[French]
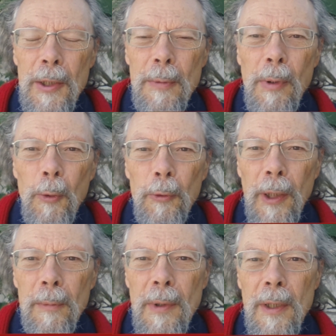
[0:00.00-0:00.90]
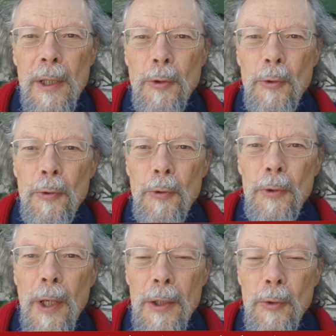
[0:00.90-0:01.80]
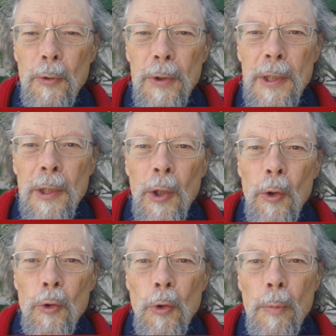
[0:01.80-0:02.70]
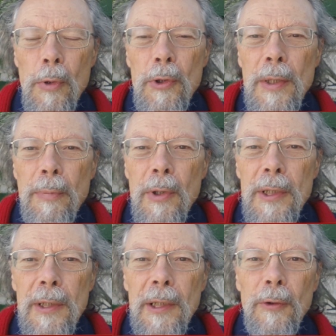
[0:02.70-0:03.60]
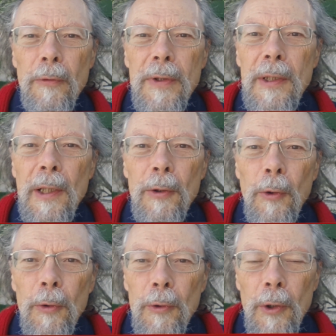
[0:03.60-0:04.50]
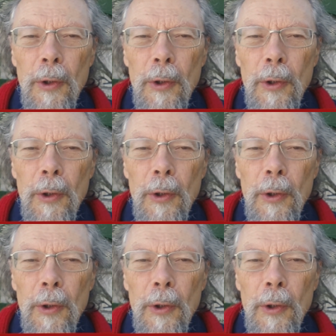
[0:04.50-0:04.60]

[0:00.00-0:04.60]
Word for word: n'est pas, contrairement à ce, que dit ce bonnet politique de Finkielkraut